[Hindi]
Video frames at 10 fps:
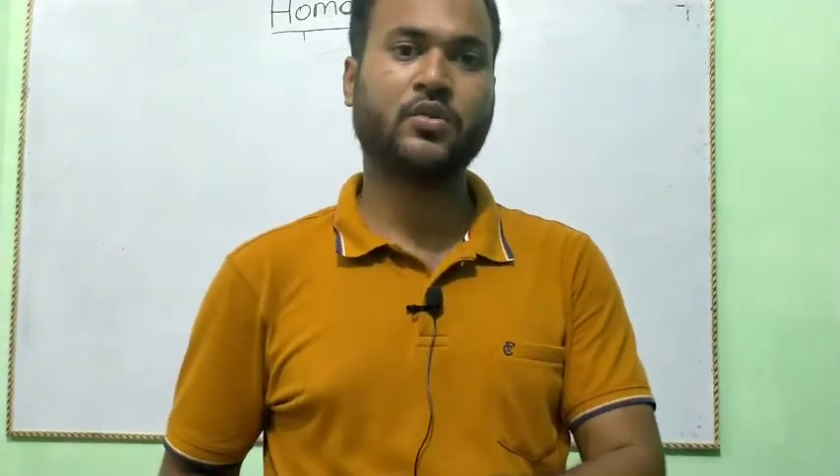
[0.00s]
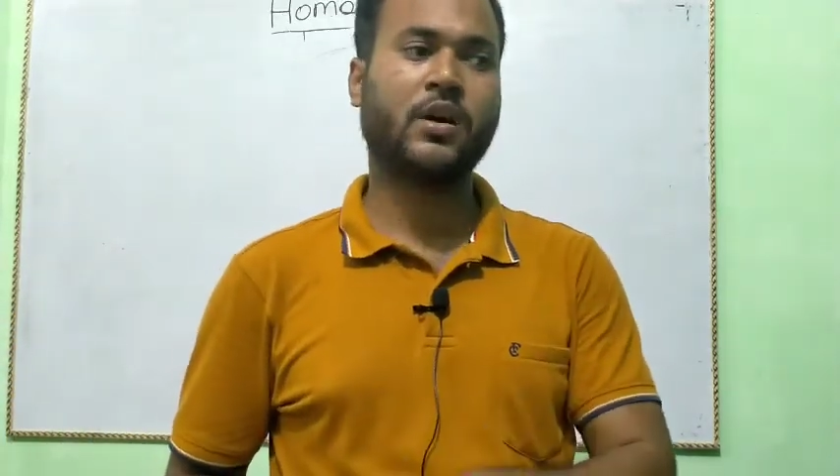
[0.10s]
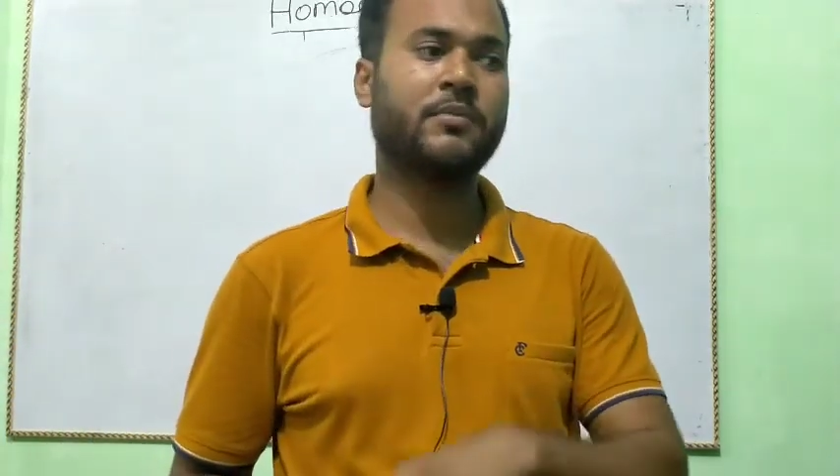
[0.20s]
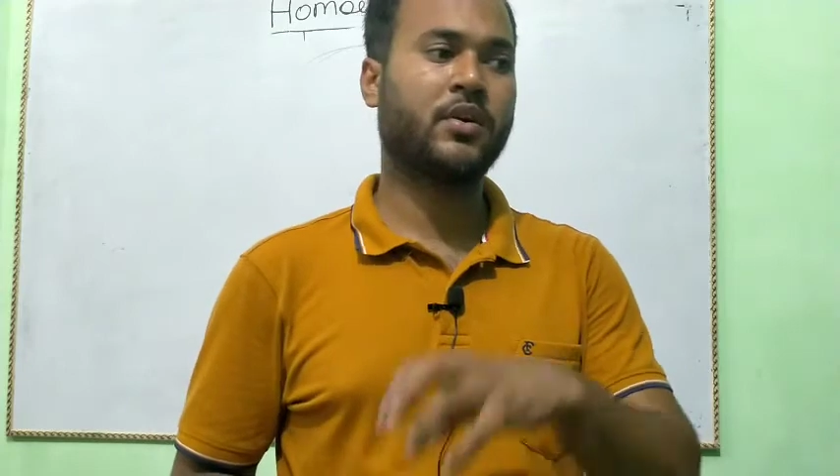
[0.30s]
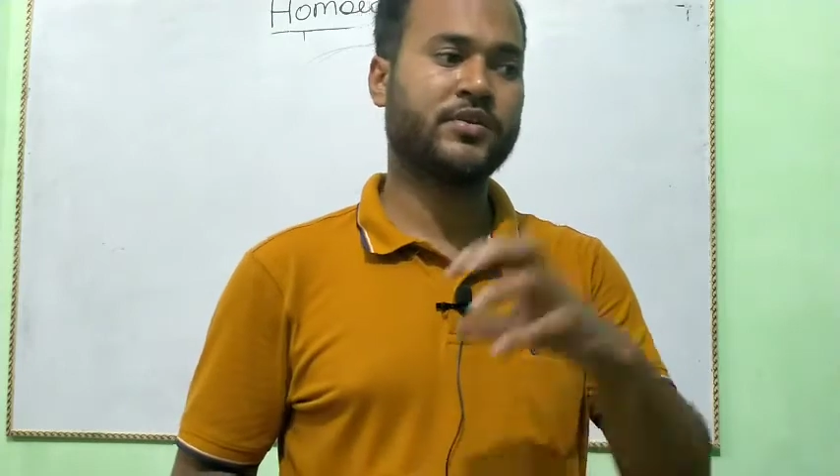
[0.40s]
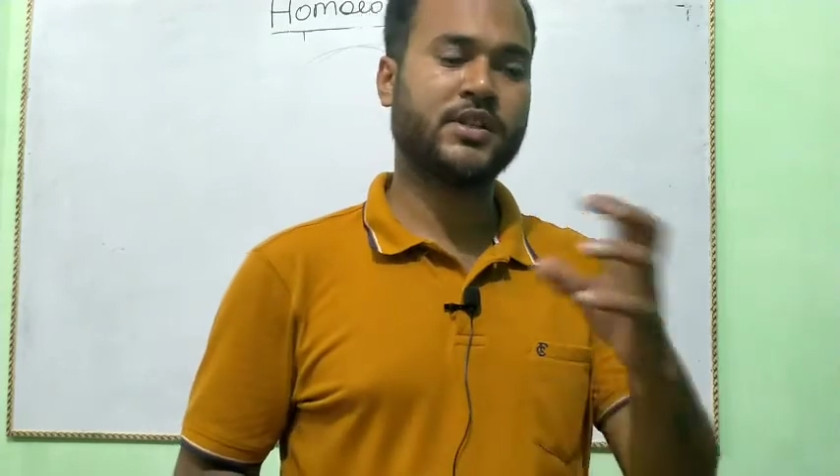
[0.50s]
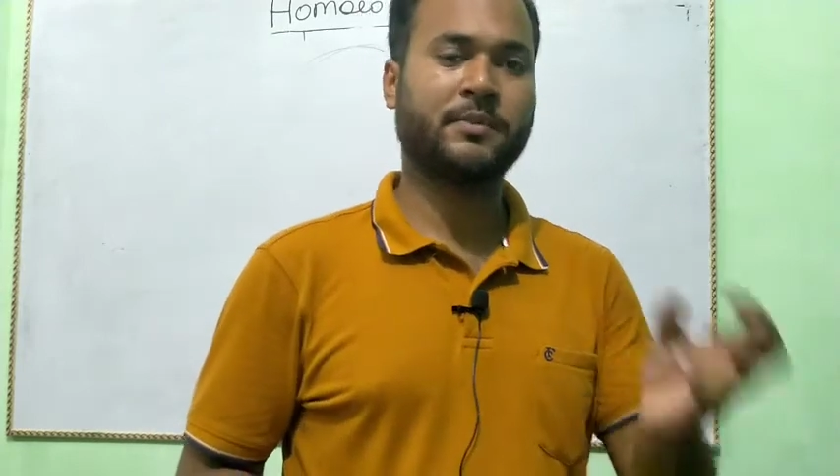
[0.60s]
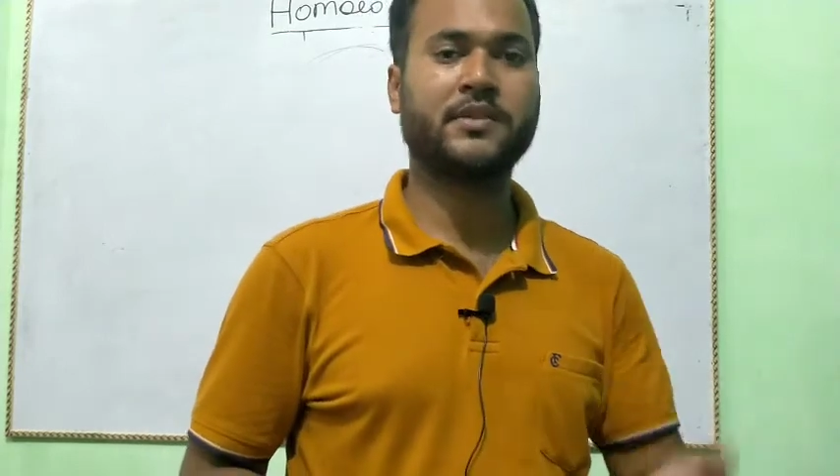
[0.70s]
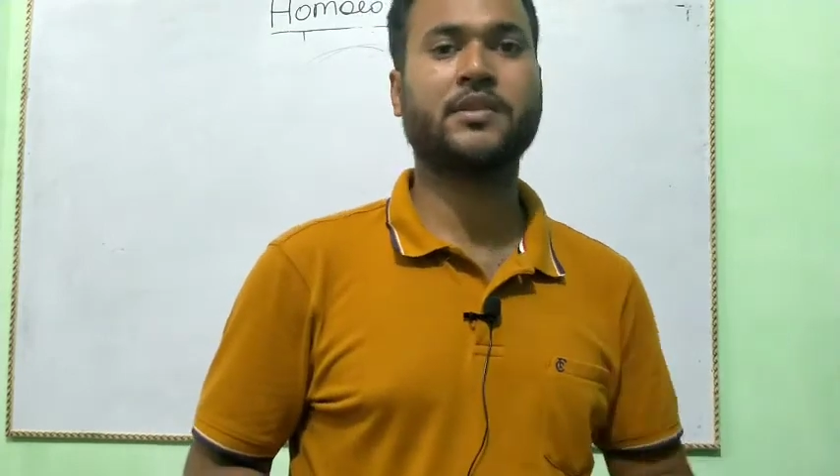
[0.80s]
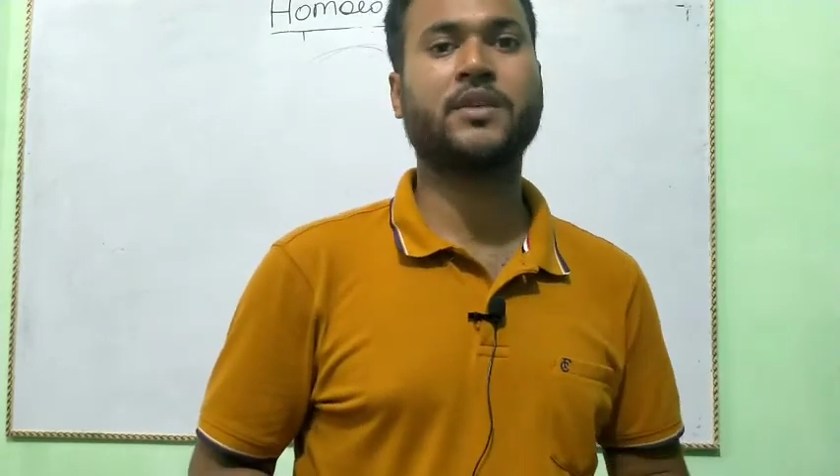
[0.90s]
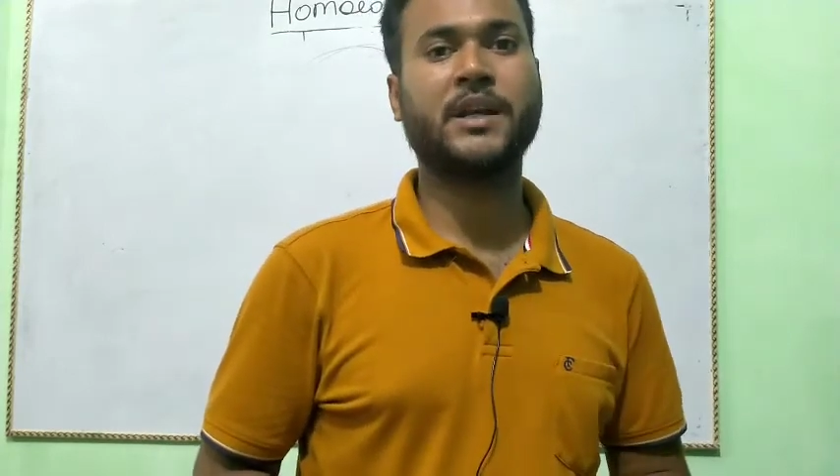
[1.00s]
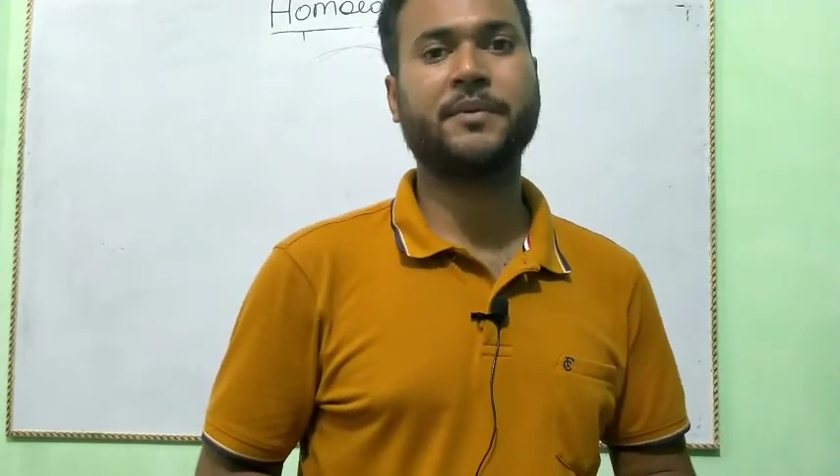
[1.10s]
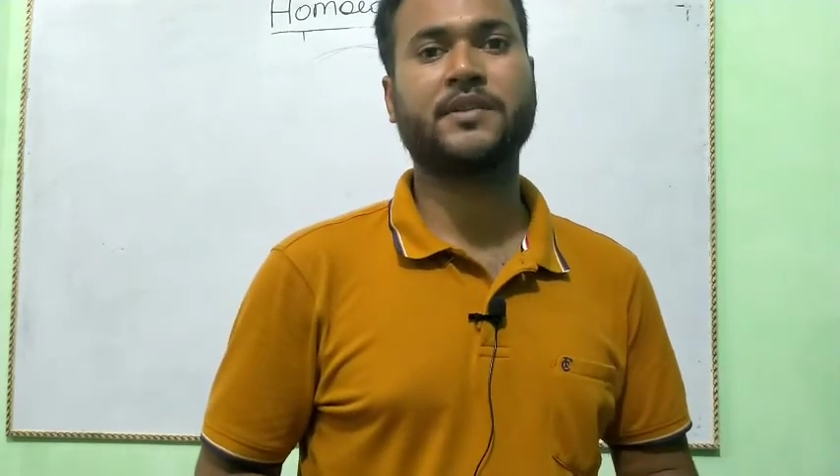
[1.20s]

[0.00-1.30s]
को हम कॉन्स्टिपेशन वाले